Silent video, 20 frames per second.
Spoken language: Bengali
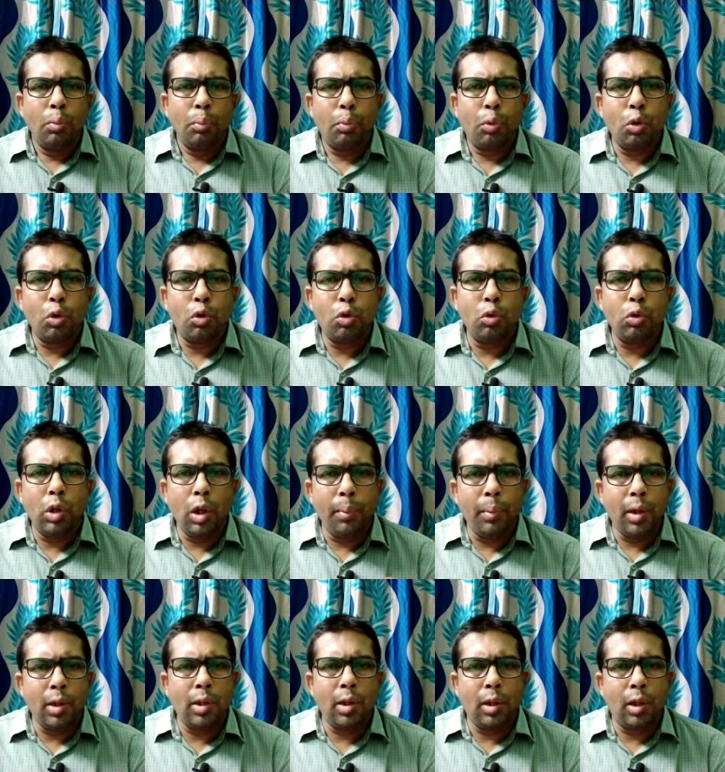প্রচুর
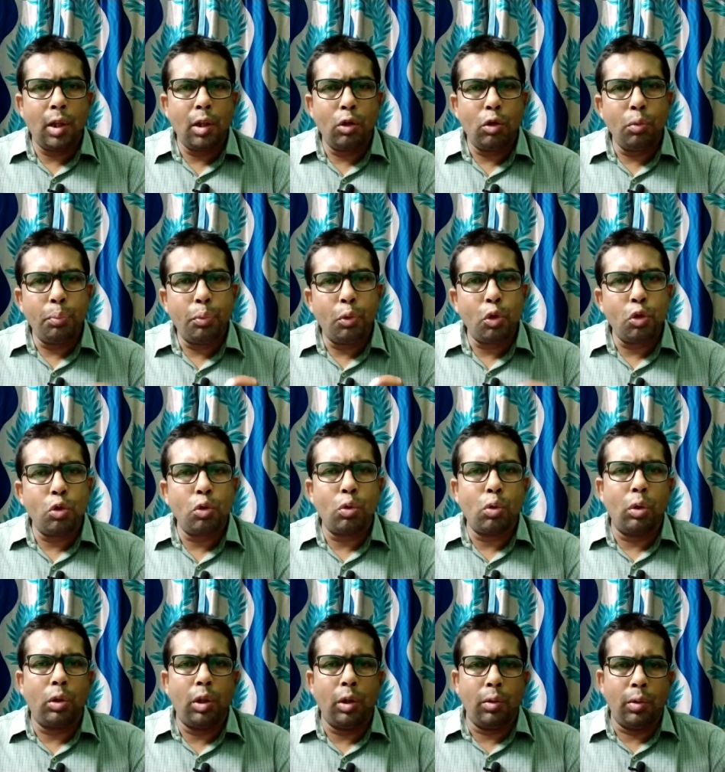ইমেজের কিন্তু প্রচুর
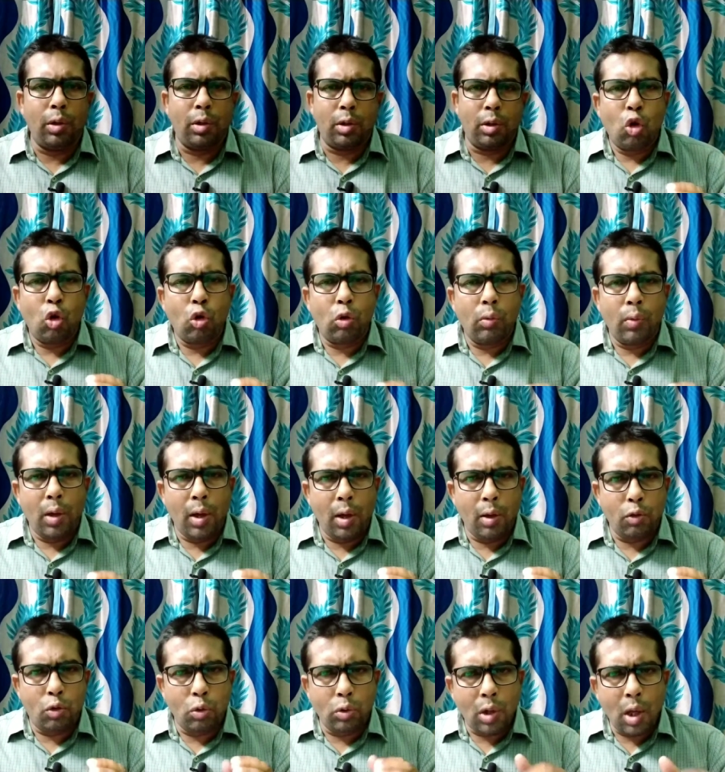ক্ষতি হয়েছে
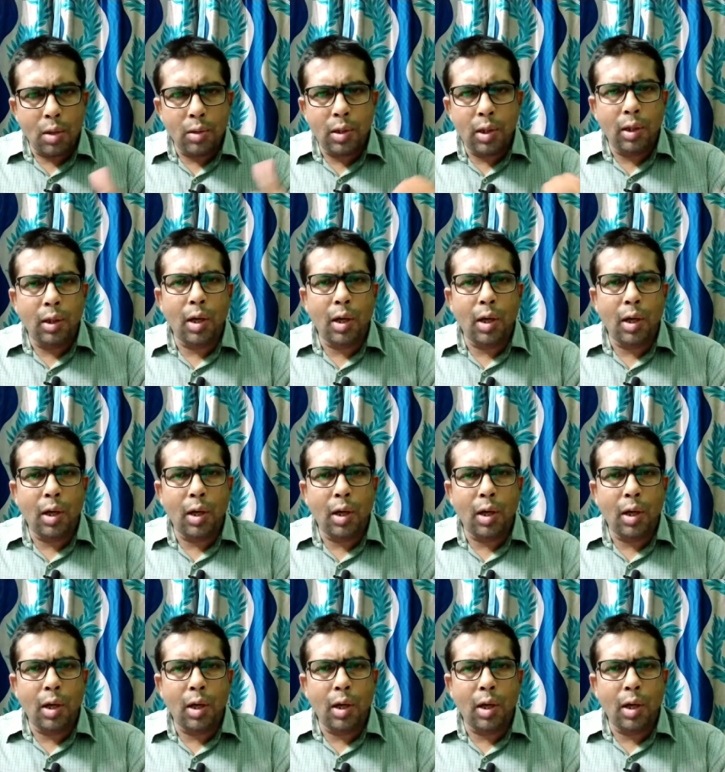সুশান্ত সিং